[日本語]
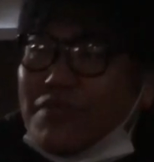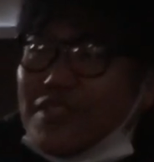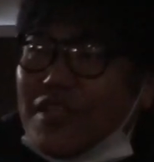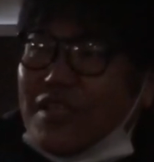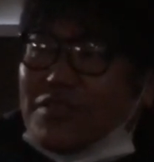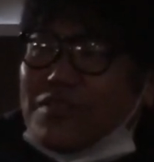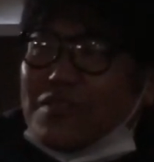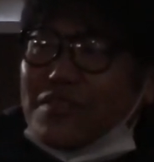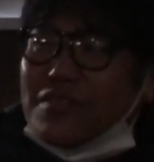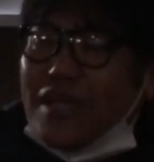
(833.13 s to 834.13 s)
ミスター
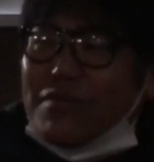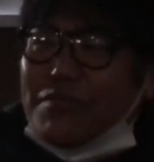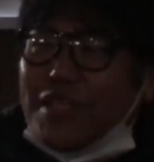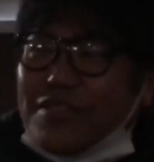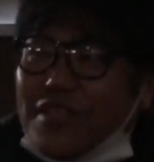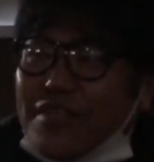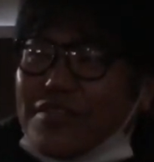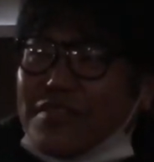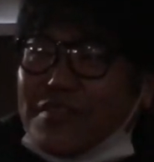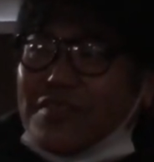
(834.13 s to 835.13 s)
X あミセス X
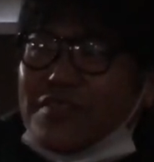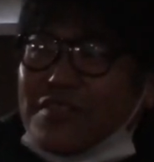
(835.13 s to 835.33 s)
ああだ名